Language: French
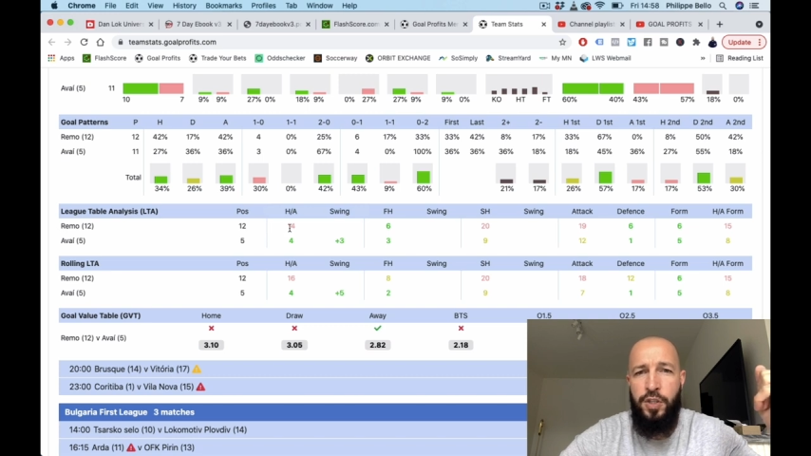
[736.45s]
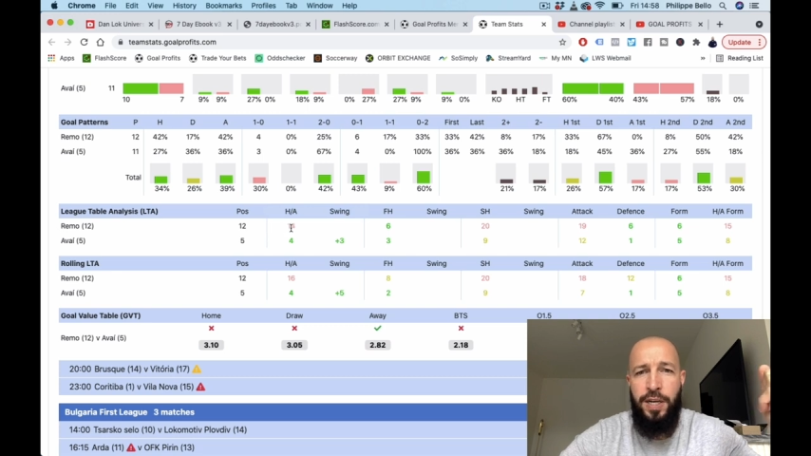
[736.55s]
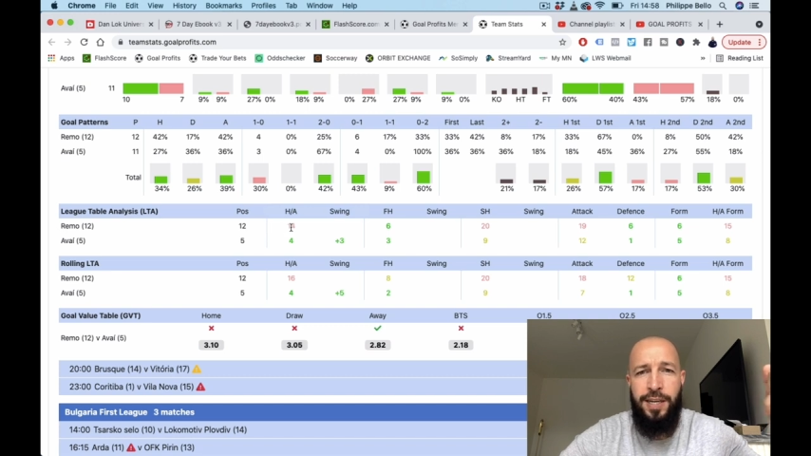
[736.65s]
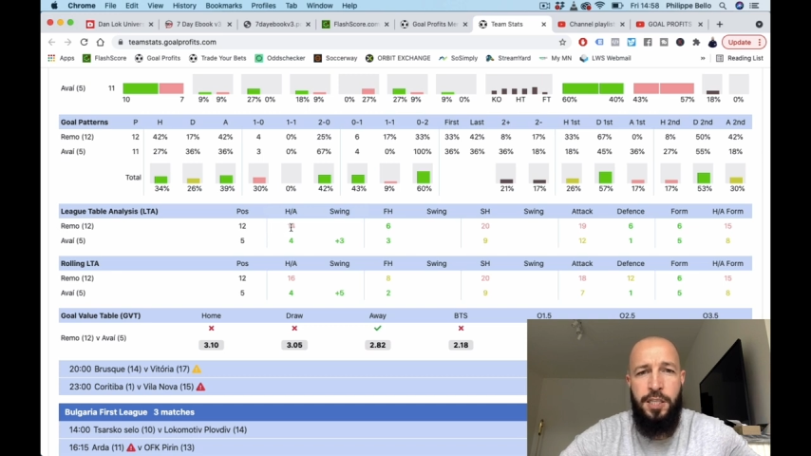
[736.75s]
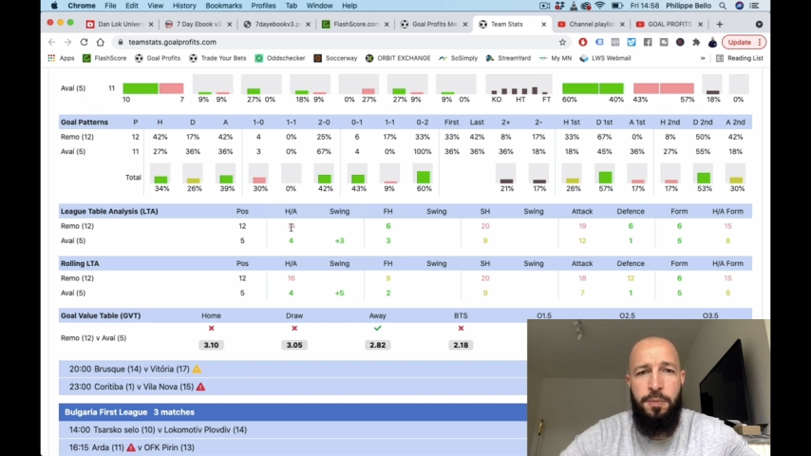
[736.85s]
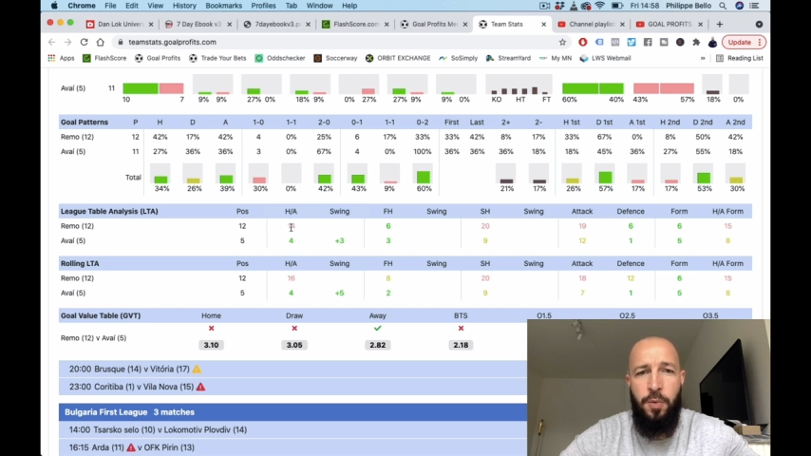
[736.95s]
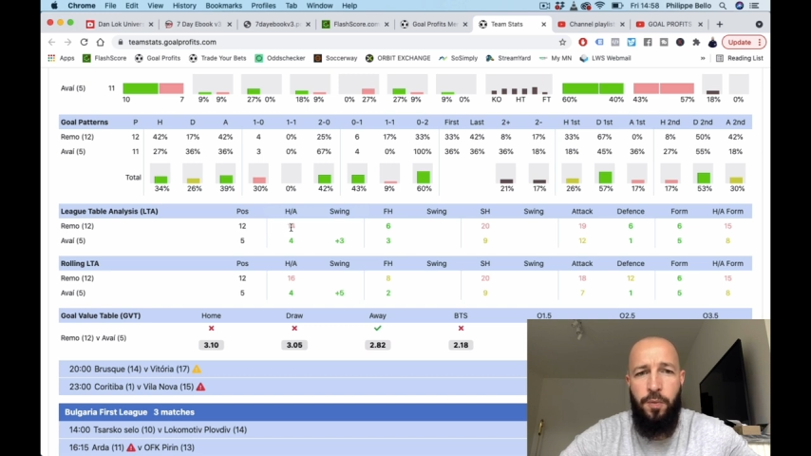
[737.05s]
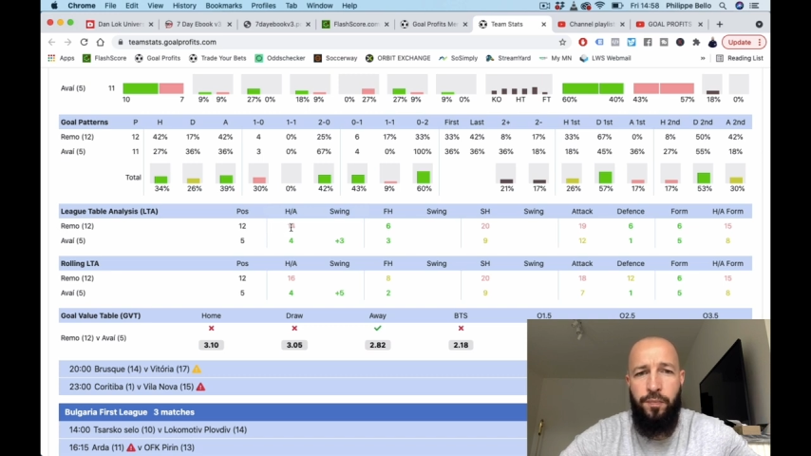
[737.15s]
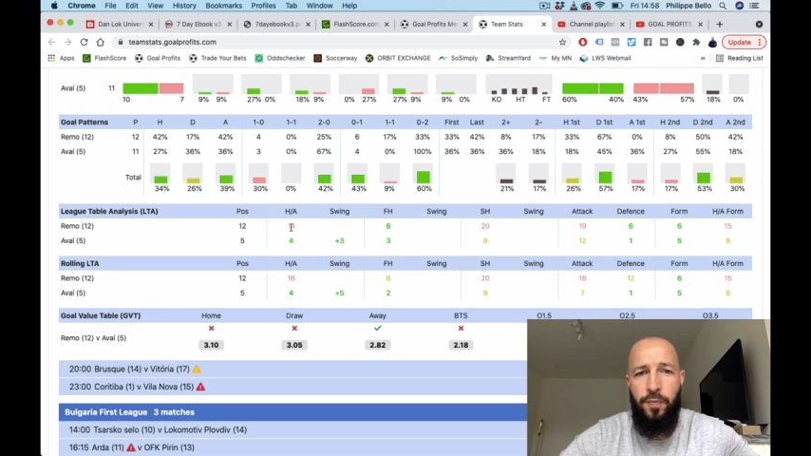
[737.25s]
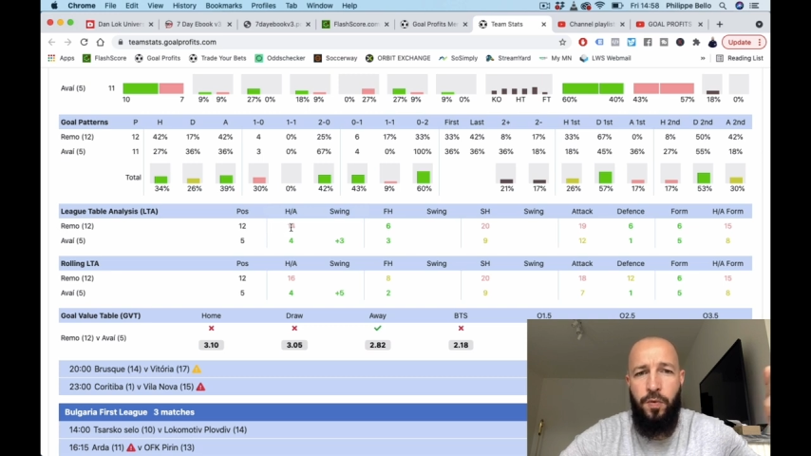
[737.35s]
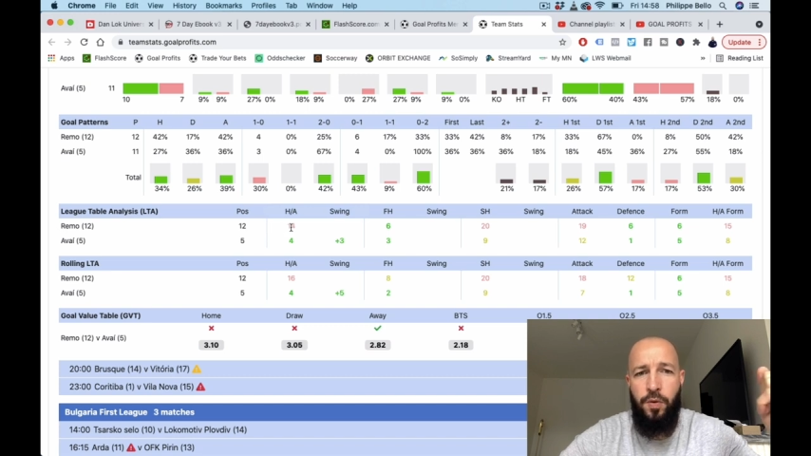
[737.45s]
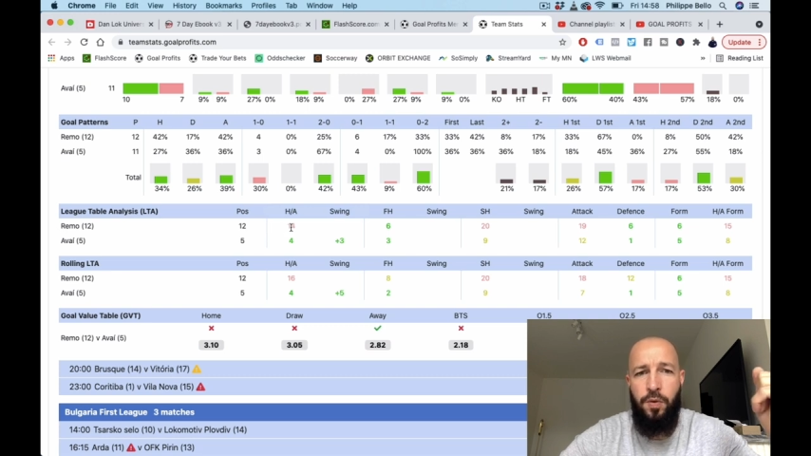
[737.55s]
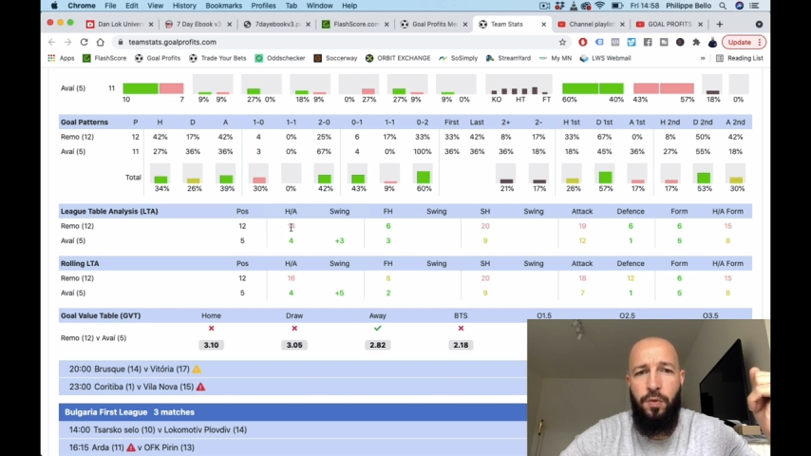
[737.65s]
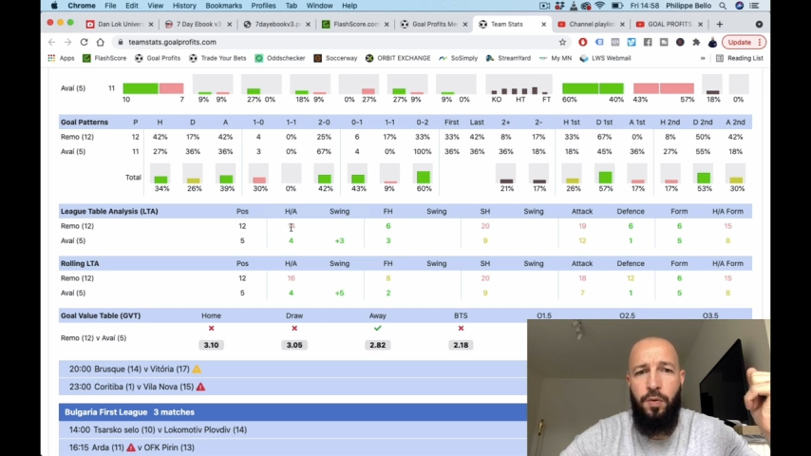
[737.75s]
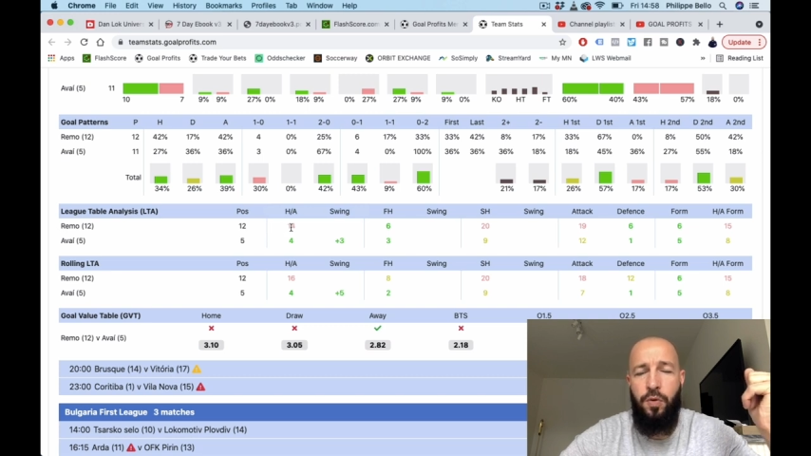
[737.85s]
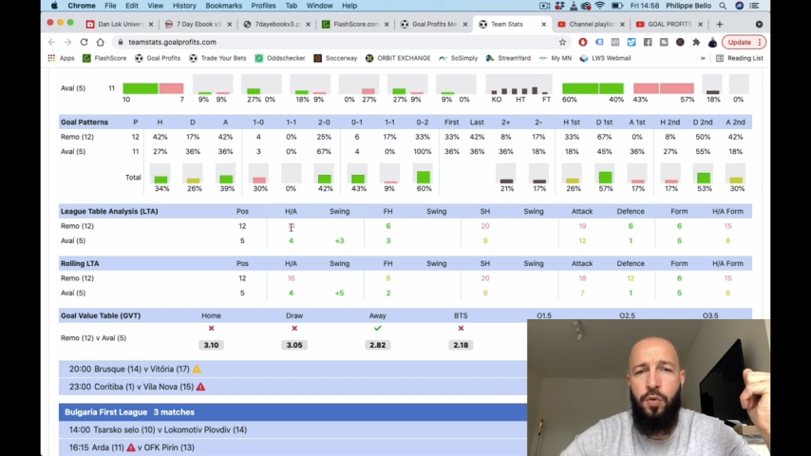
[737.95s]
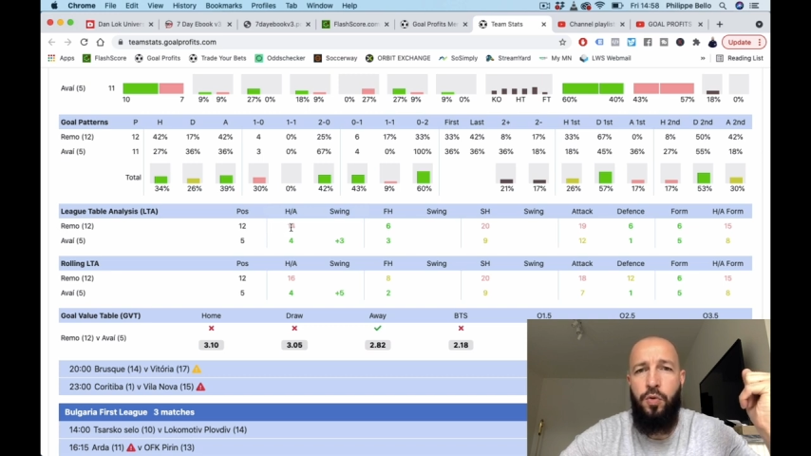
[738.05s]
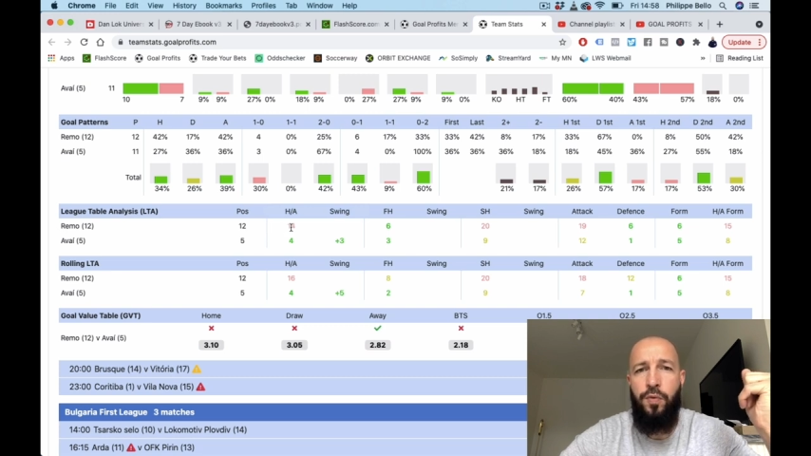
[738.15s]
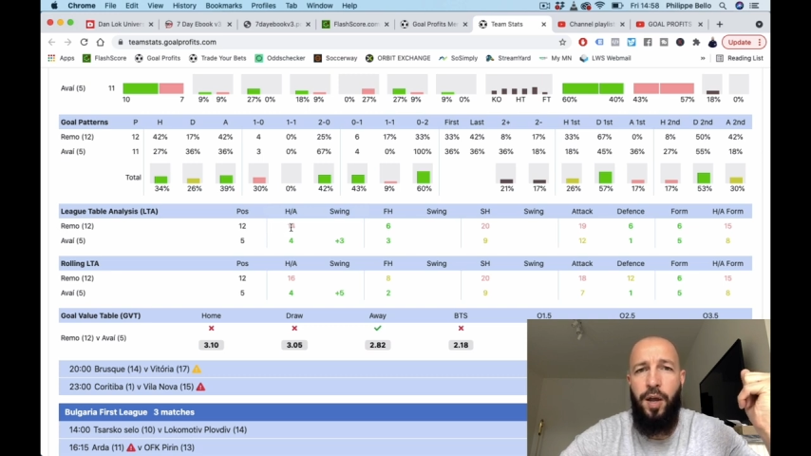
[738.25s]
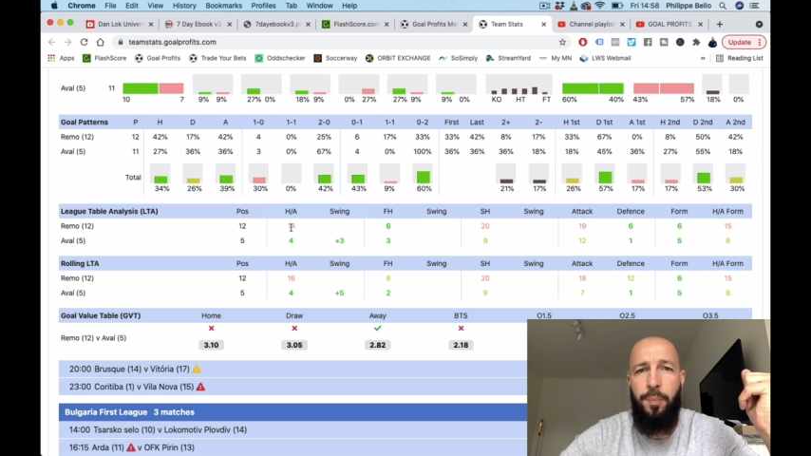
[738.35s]
des classements que tu
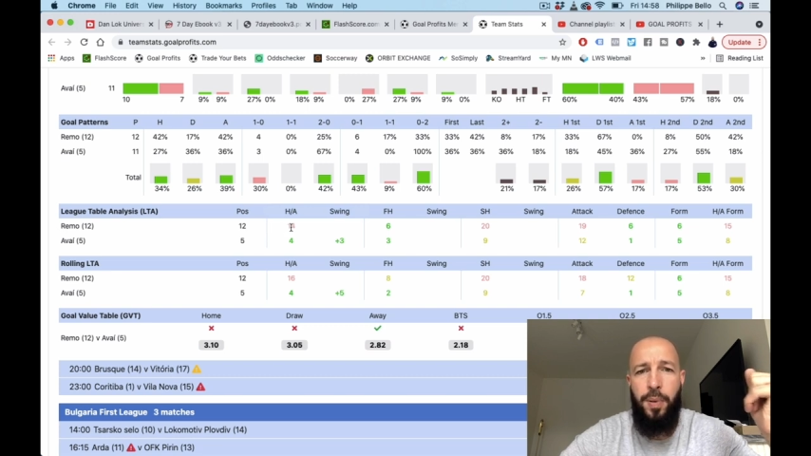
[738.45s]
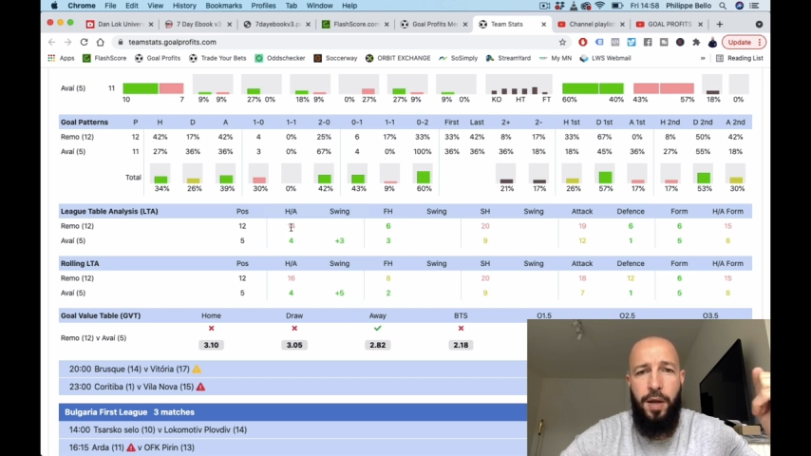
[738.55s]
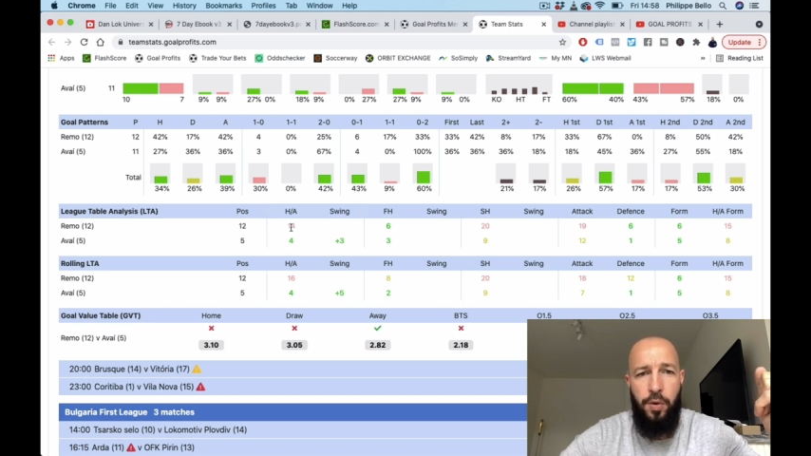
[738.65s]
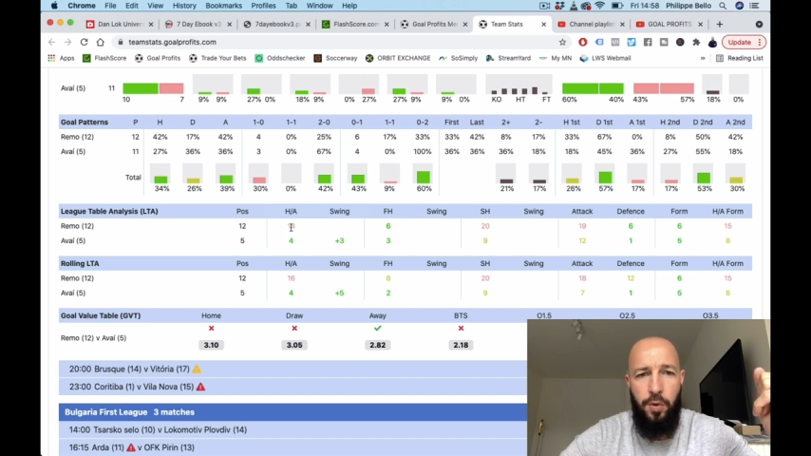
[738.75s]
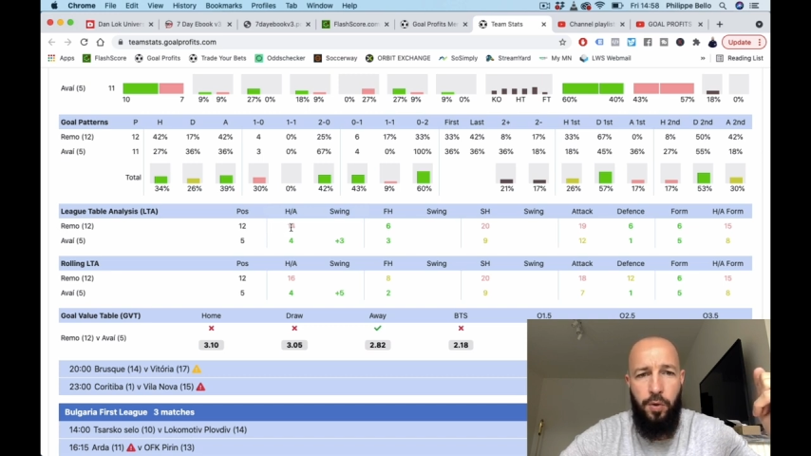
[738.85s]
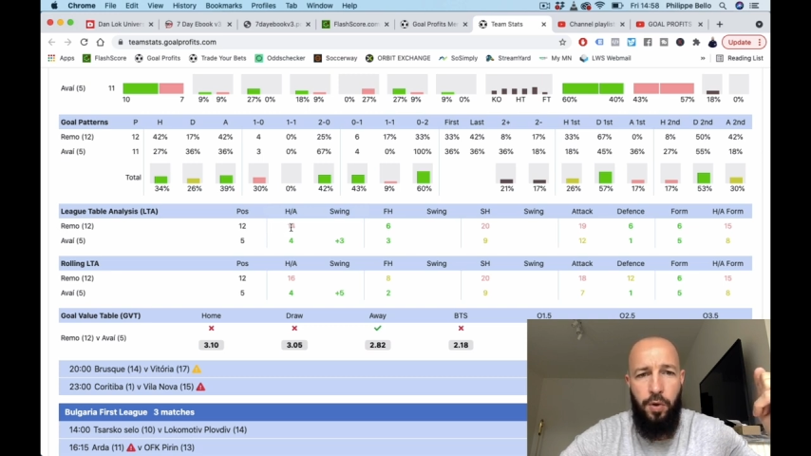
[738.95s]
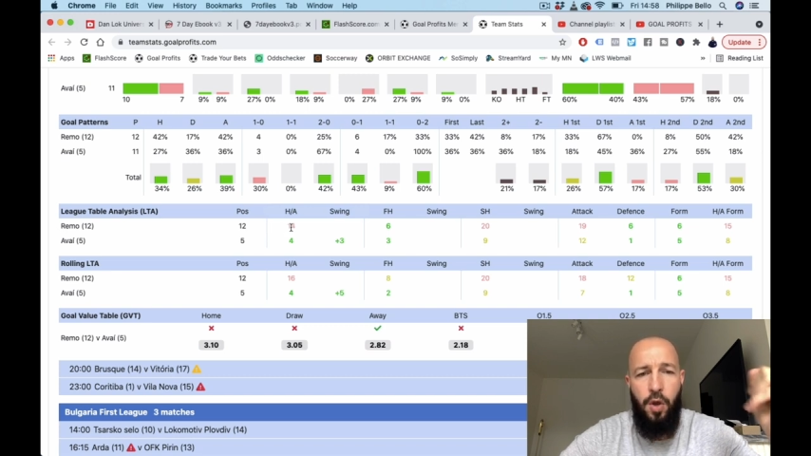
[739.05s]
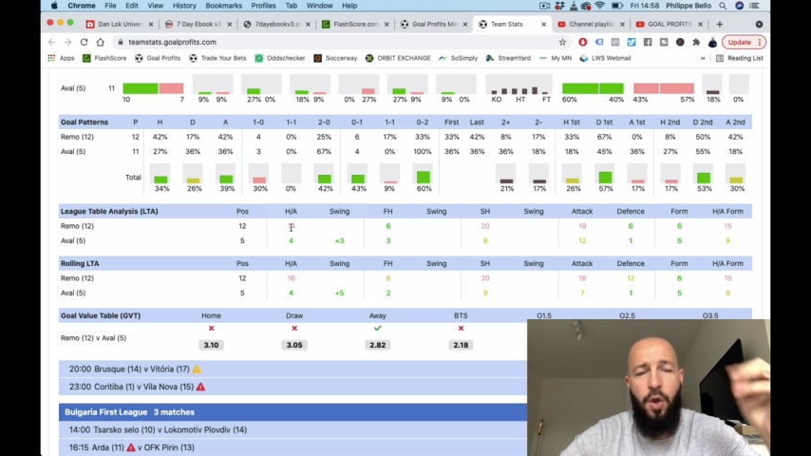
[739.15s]
ne verras pas ailleurs.